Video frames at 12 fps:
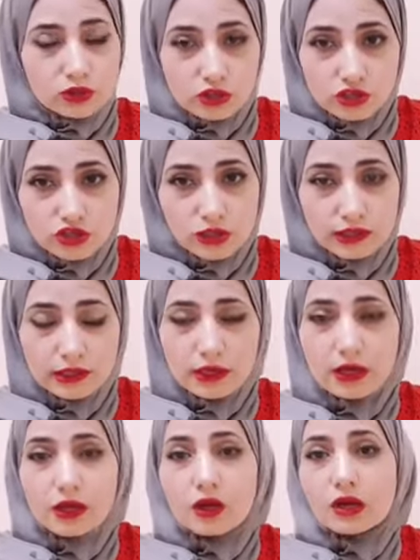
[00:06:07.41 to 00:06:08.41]

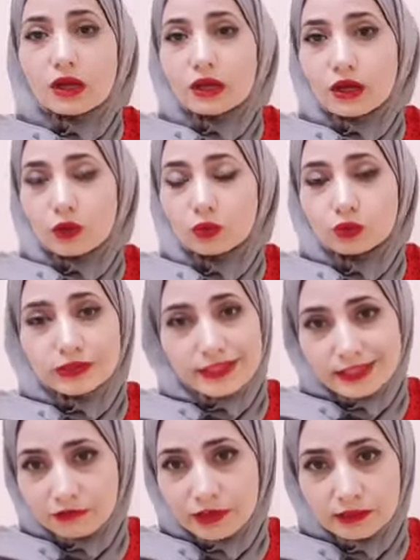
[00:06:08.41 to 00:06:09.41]
للشركة
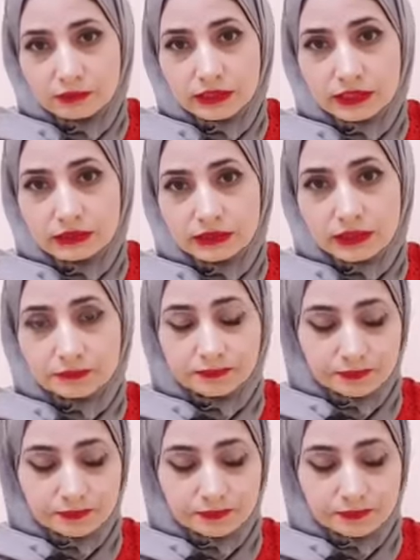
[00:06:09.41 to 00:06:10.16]
وتستفاد من عنده